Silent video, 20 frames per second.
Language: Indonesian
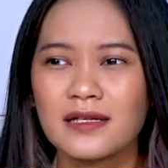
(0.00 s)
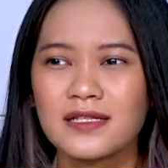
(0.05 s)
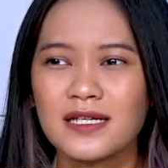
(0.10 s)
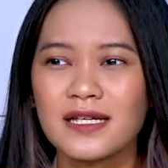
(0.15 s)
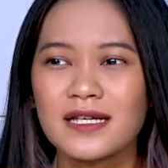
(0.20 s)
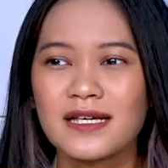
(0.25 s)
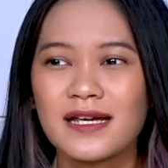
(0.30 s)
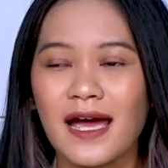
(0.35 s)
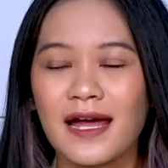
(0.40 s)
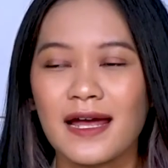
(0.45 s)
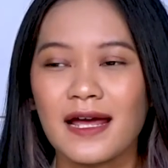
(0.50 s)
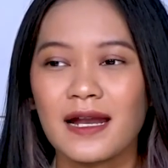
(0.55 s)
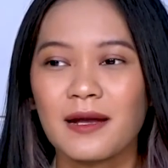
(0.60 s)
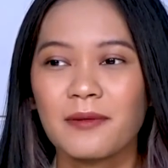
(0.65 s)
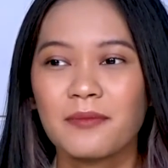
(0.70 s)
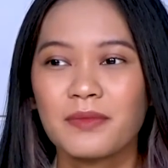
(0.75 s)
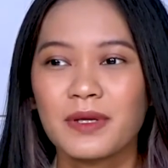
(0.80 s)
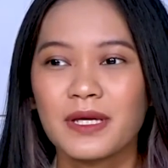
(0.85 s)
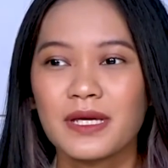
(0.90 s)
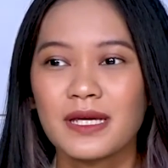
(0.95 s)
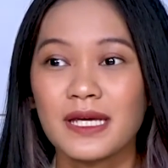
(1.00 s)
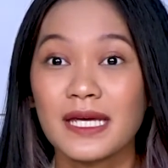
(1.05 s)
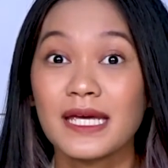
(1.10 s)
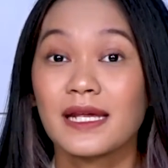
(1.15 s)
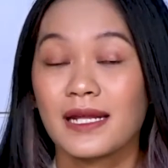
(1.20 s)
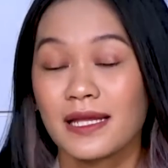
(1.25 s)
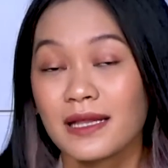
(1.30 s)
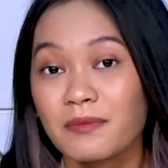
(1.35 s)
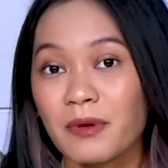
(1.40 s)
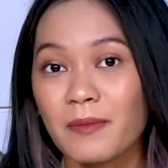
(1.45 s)
jadi kayak lebih
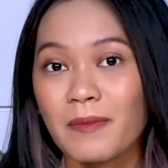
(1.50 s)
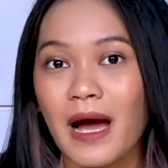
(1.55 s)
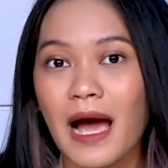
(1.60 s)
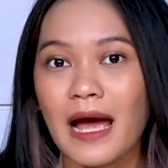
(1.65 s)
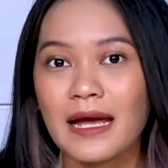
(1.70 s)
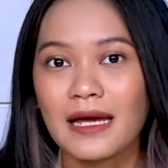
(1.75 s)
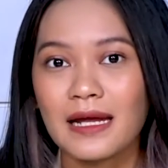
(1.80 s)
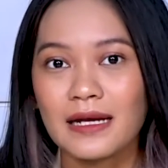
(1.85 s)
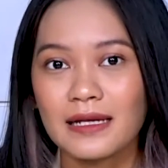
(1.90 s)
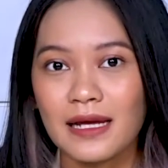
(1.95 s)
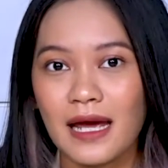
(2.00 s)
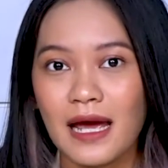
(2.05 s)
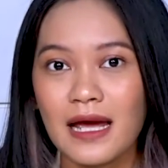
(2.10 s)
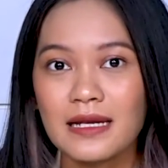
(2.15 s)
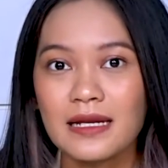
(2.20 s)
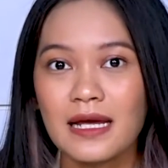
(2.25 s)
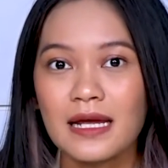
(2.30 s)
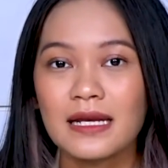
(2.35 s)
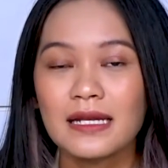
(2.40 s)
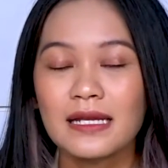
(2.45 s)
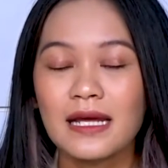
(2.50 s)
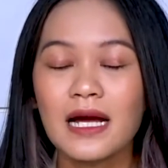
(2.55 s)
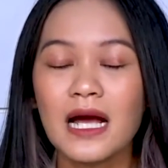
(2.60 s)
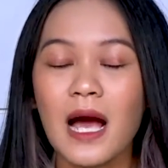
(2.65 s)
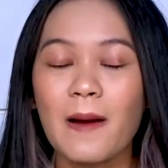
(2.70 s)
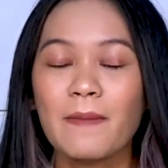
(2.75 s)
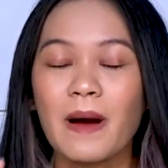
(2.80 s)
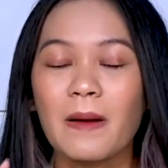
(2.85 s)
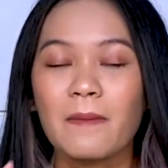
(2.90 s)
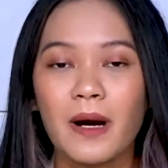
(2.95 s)
irit pemakaiannya dan dia
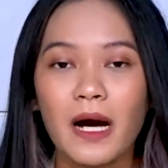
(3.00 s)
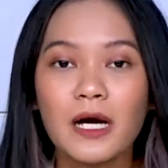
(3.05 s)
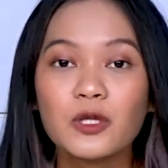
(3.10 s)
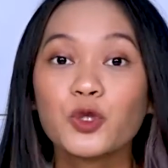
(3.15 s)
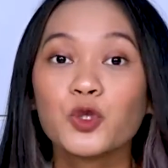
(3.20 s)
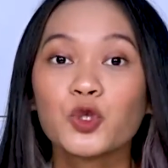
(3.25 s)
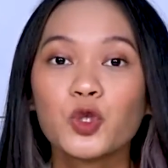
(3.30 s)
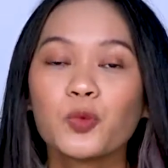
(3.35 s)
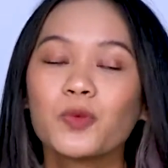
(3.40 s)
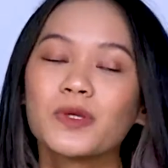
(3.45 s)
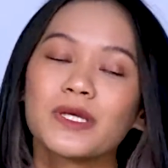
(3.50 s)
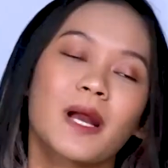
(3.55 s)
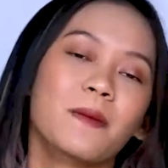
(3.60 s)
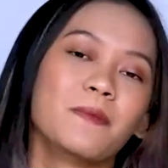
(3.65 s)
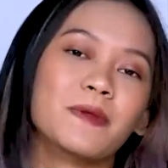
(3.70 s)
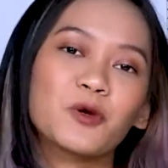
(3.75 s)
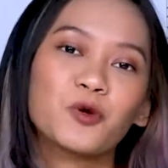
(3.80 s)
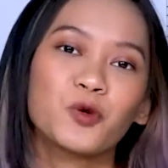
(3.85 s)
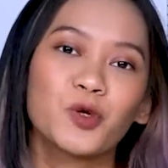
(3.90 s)
gampang banget untuk menyerap di